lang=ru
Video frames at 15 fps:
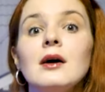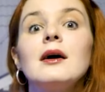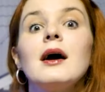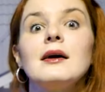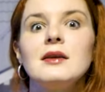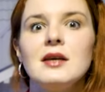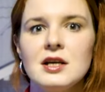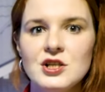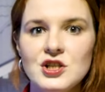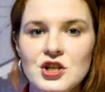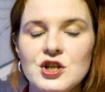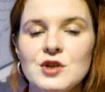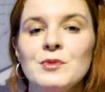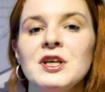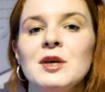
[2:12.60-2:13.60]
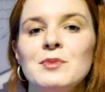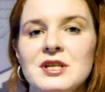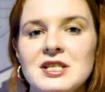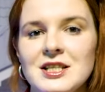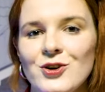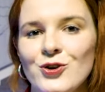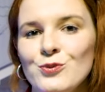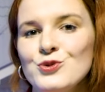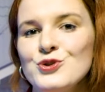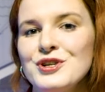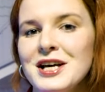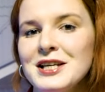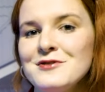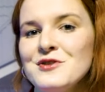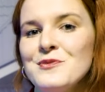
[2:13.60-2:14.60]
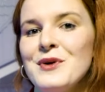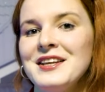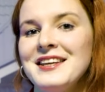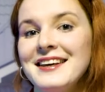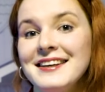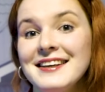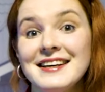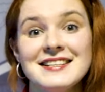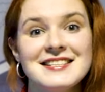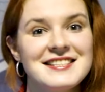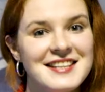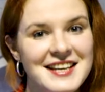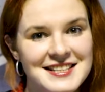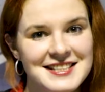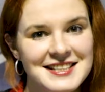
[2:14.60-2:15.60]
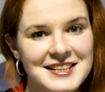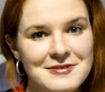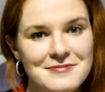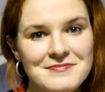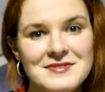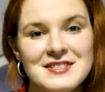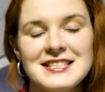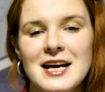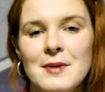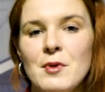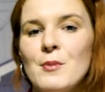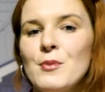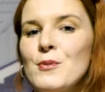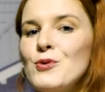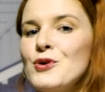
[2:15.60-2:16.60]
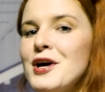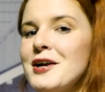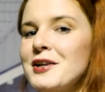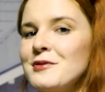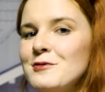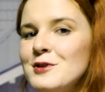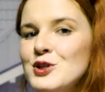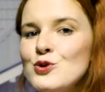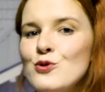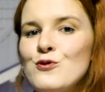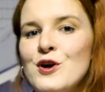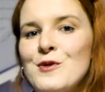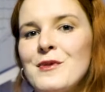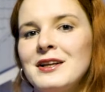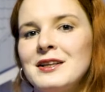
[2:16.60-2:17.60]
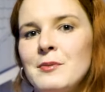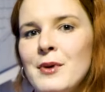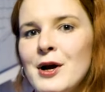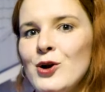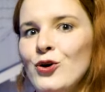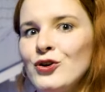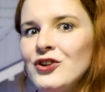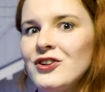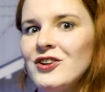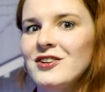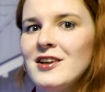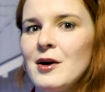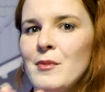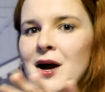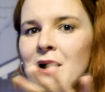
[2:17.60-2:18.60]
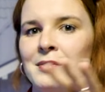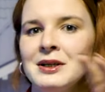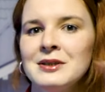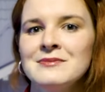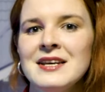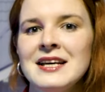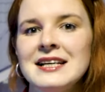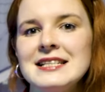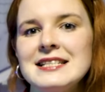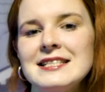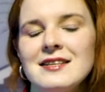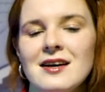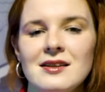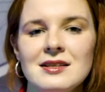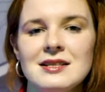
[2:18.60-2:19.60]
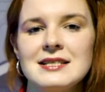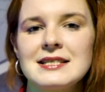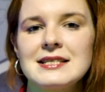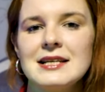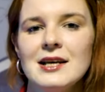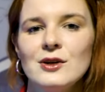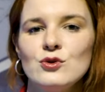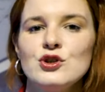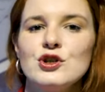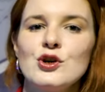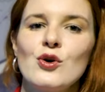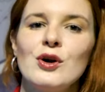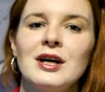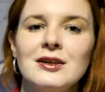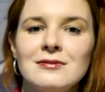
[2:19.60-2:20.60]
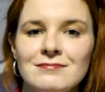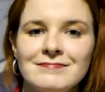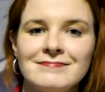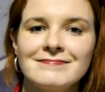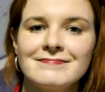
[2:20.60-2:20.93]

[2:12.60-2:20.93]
Конечно же, мы не перестаем уделять внимание и эстетике. Самым популярным видео формата полета над домами стал следующий ролик –